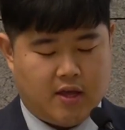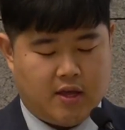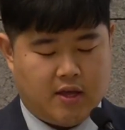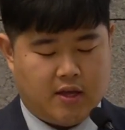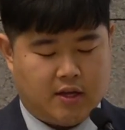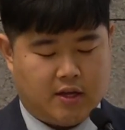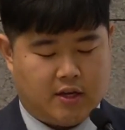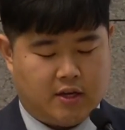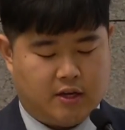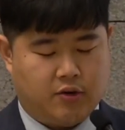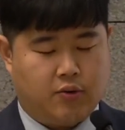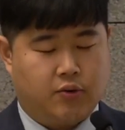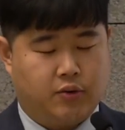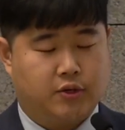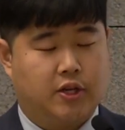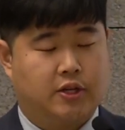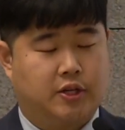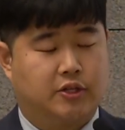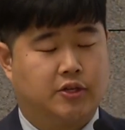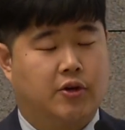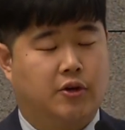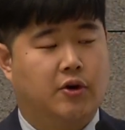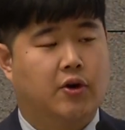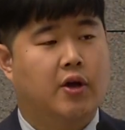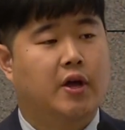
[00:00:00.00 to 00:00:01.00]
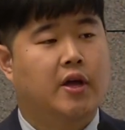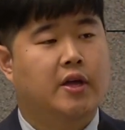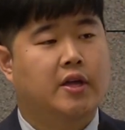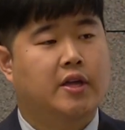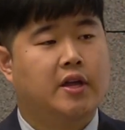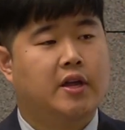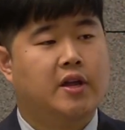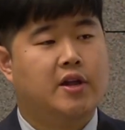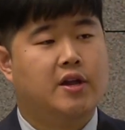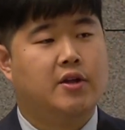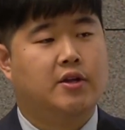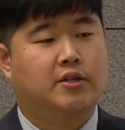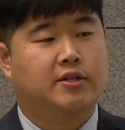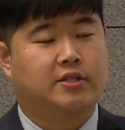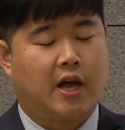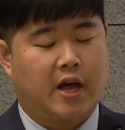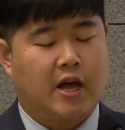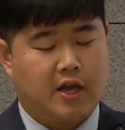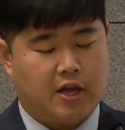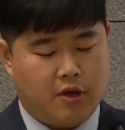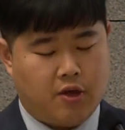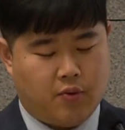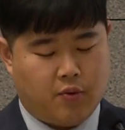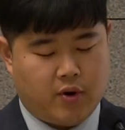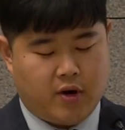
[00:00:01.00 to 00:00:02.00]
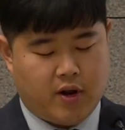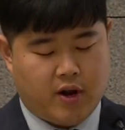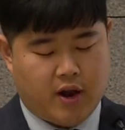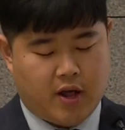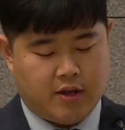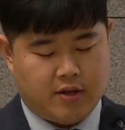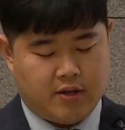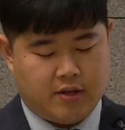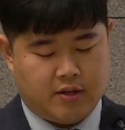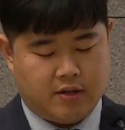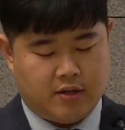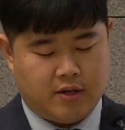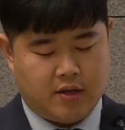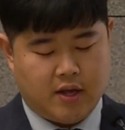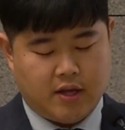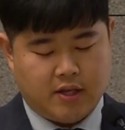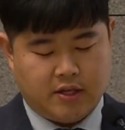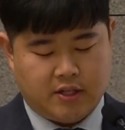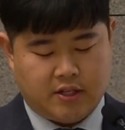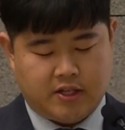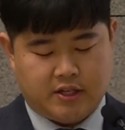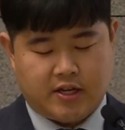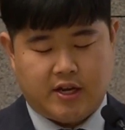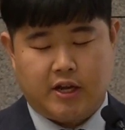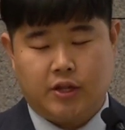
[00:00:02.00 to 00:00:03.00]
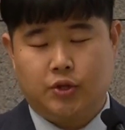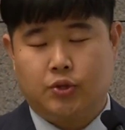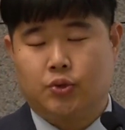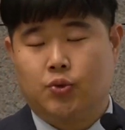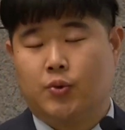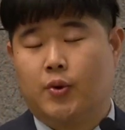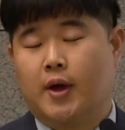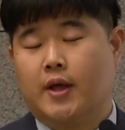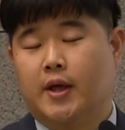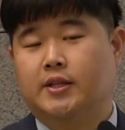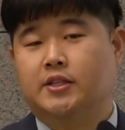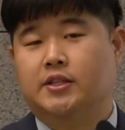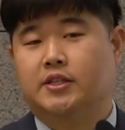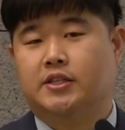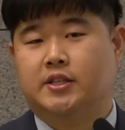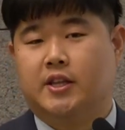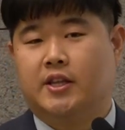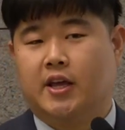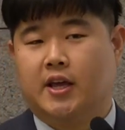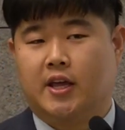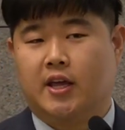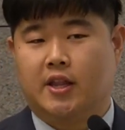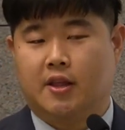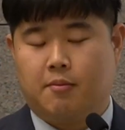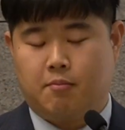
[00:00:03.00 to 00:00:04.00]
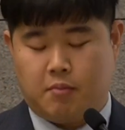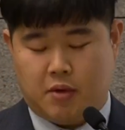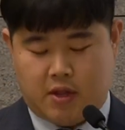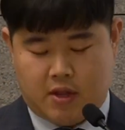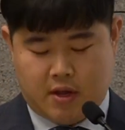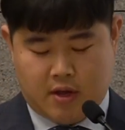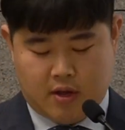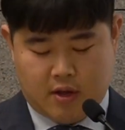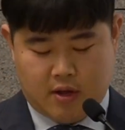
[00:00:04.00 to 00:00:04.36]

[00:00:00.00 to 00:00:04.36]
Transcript: 그곳에서 1년 4개월이라는 시간 동안 지내게 됩니다.